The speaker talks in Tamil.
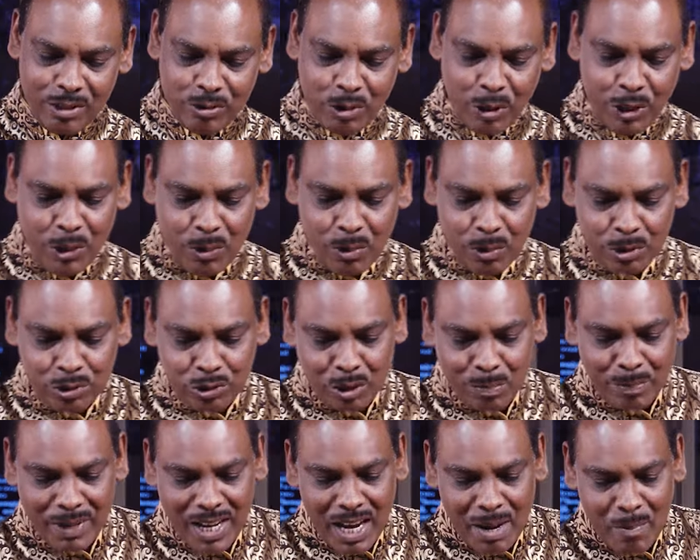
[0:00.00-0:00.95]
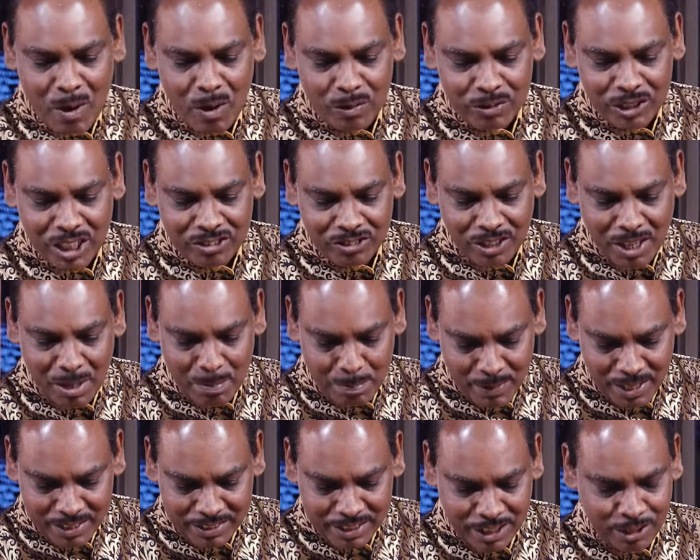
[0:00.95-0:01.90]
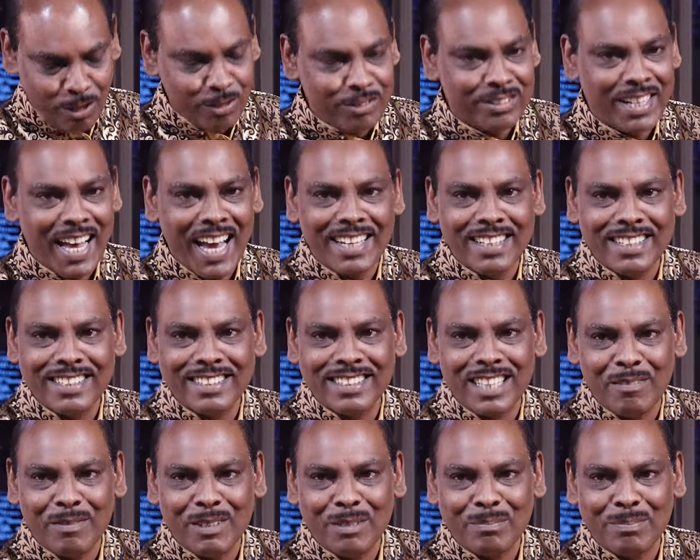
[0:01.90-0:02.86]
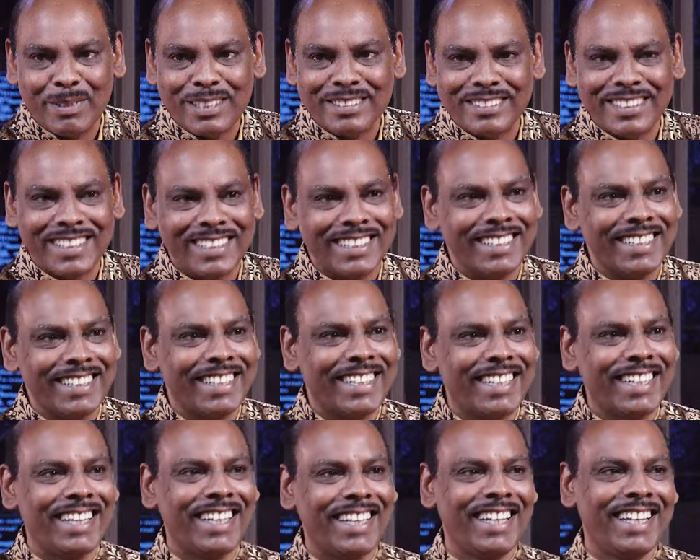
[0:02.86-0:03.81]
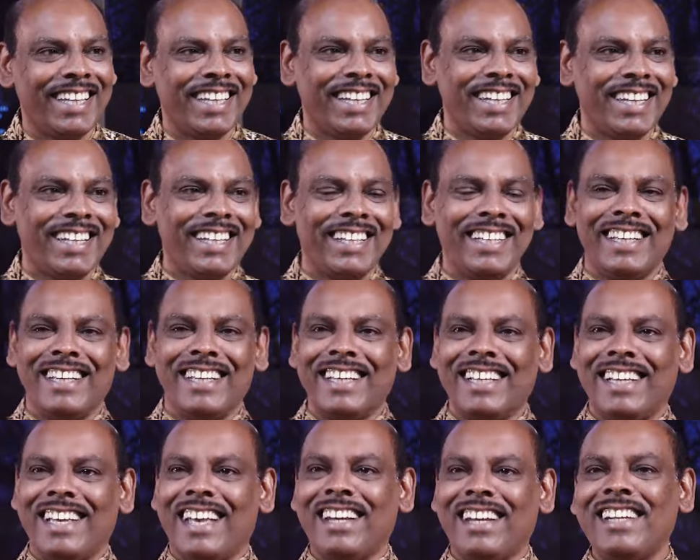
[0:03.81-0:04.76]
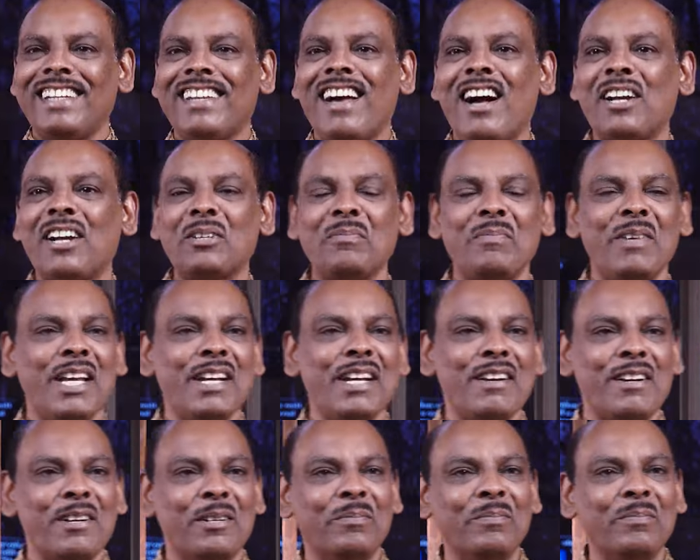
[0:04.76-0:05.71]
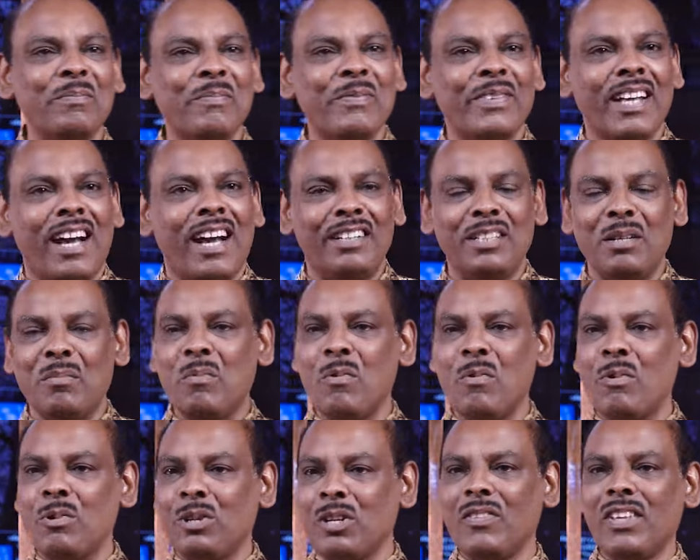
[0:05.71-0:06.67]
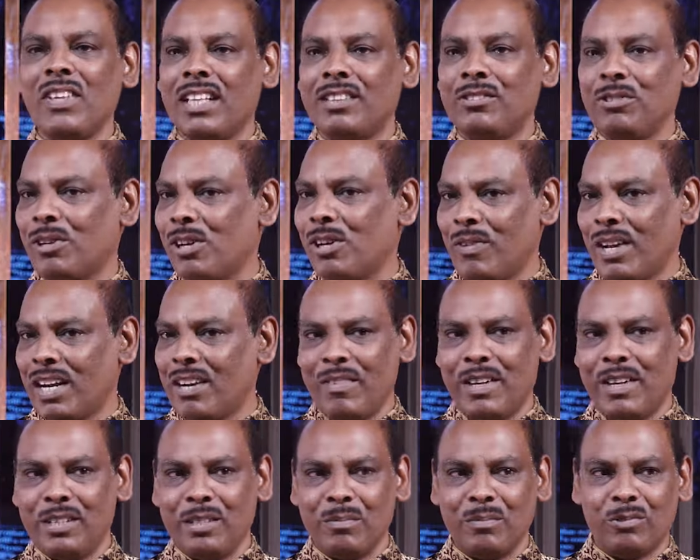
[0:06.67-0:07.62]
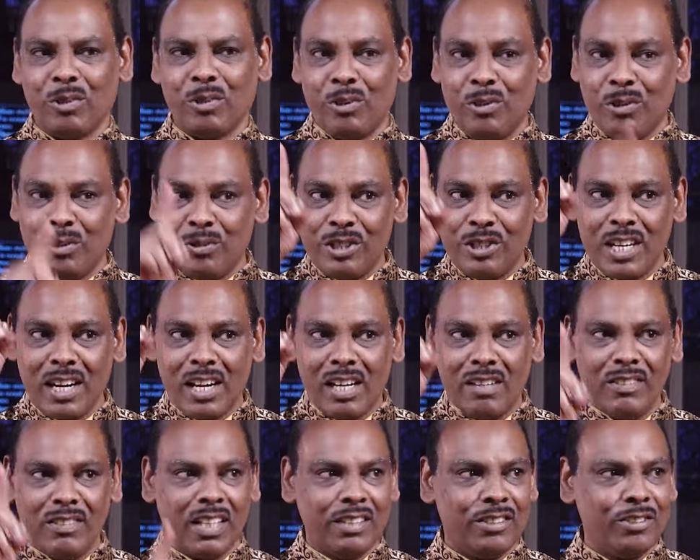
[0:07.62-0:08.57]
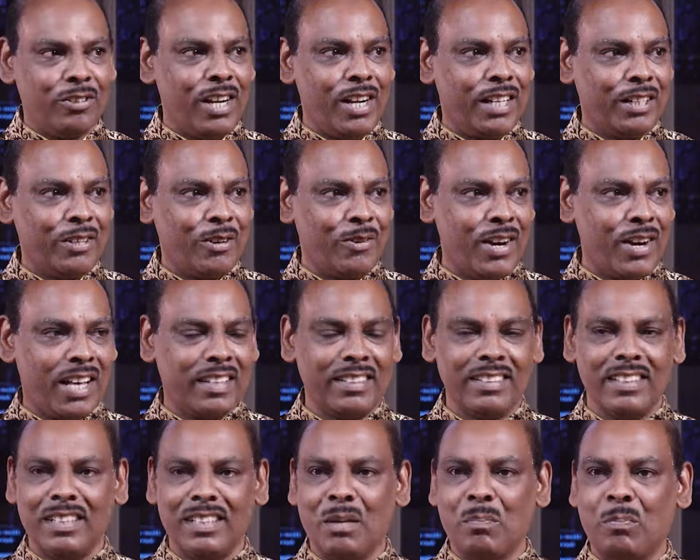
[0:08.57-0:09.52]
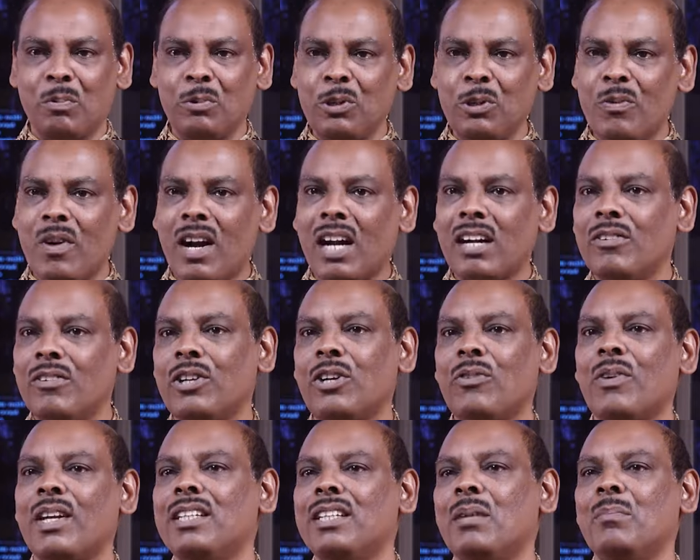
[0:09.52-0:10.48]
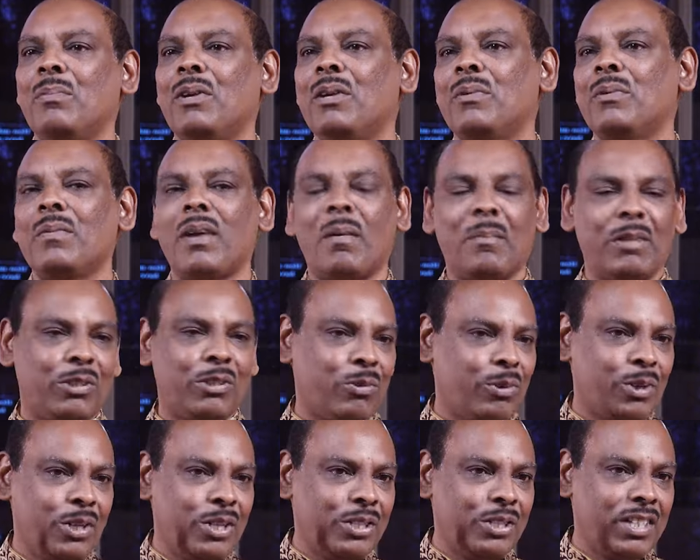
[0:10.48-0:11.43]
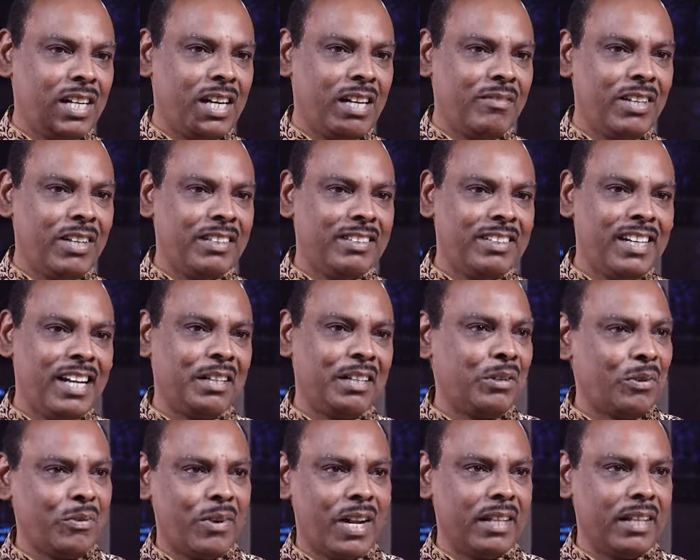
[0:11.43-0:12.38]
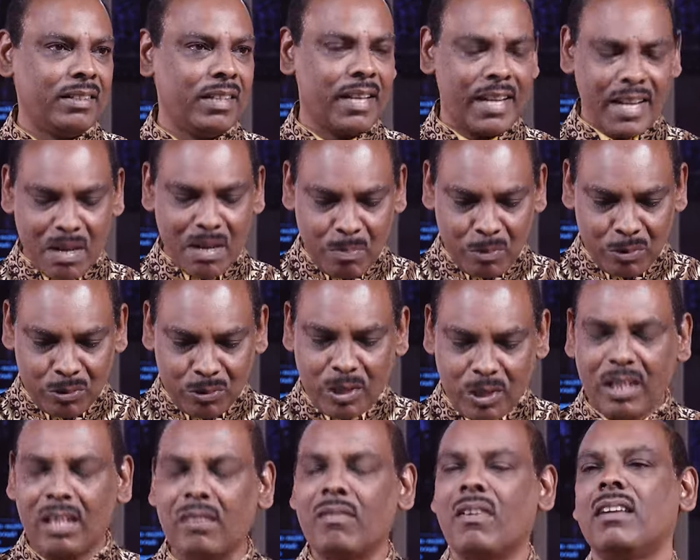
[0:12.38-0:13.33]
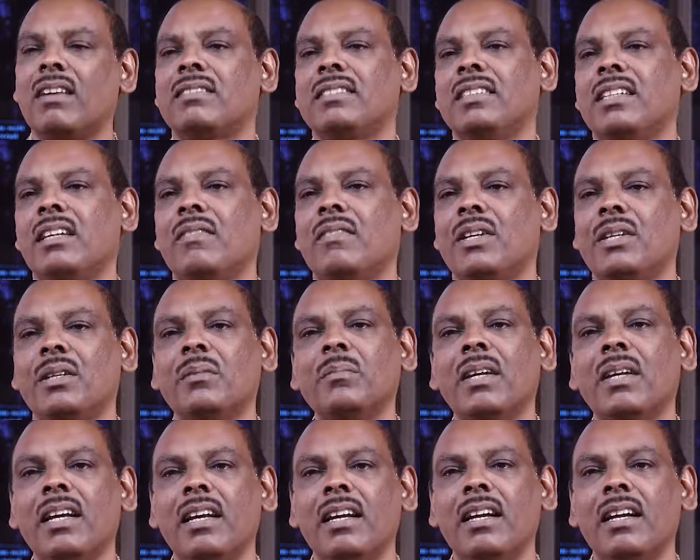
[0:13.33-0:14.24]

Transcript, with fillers: ஸோ யூ ஷுட் பி அமாங் த த்ரீ பர்சன் நாட் நைன்டி செவன் பர்சன் ஆனால் நானும் நீங்களும் அந்த மூன்று விதத்துக்குள் வர வேண்டும் தொண்ணூற்றி ஏழு விதத்துக்குள்ளே இருக்கக்கூடாது இந்த புது வாழ்வுக்கு வந்த பின்பும் நாம் அந்த தொண்ணூற்றி ஏழு விதத்துக்குள்ளே இருக்கக்கூடாது நிறைய புத்தகங்கள் வாசிக்க வேண்டும்